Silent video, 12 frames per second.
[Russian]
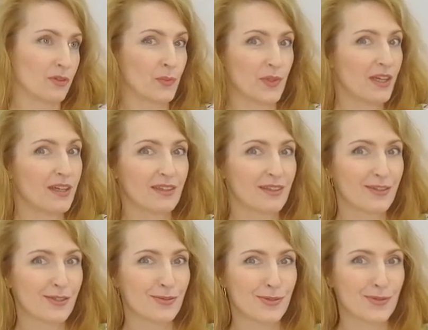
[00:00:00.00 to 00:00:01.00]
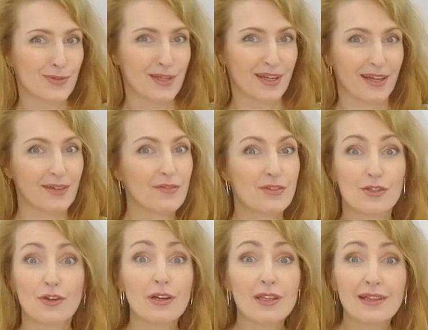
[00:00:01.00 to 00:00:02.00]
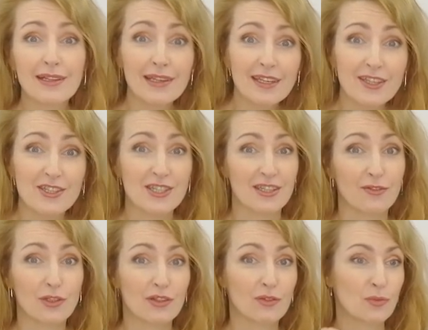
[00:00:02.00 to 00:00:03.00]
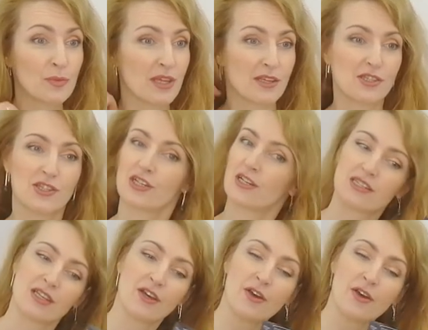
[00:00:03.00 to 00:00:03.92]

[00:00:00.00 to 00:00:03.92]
думаю дай-ка нанесу с утра все отлично вот у меня сейчас